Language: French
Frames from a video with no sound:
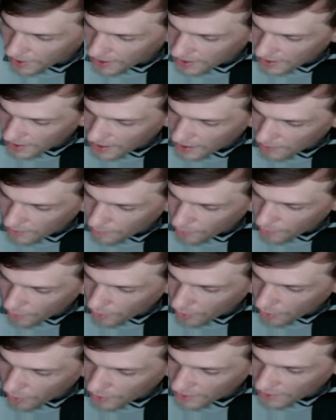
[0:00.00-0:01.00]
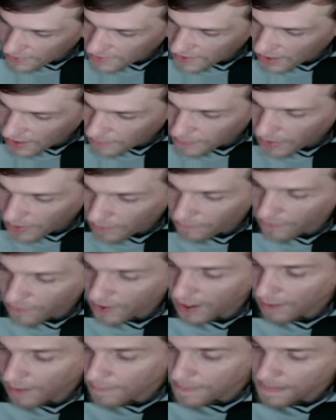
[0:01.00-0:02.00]
pas réellement en être capable.
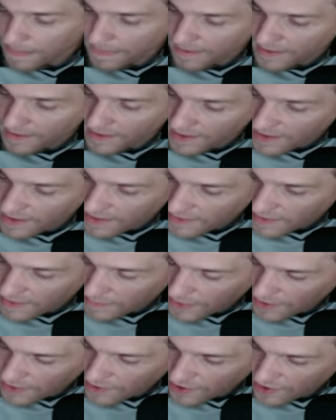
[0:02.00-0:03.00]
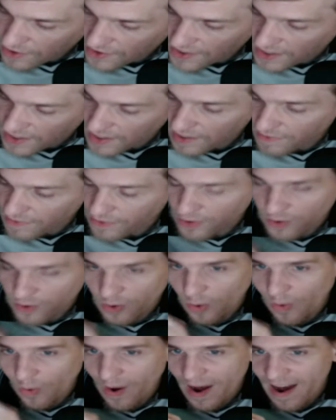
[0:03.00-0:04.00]
Voilà. C'est bien ce que je dis. Il faut
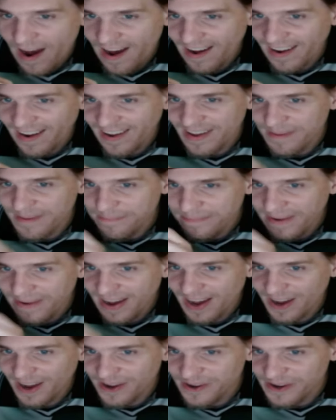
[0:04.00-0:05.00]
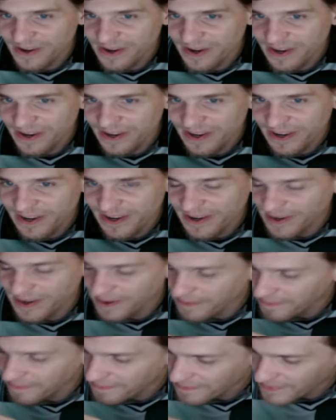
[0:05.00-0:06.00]
croire et pas...
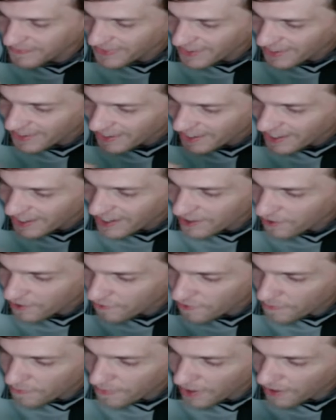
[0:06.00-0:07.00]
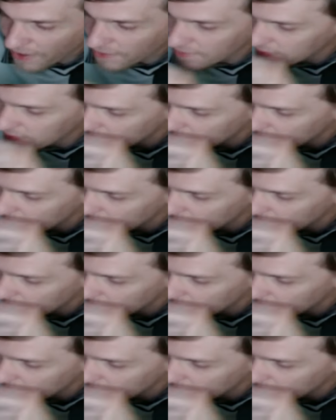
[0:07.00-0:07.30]
Euh, il ne faut pas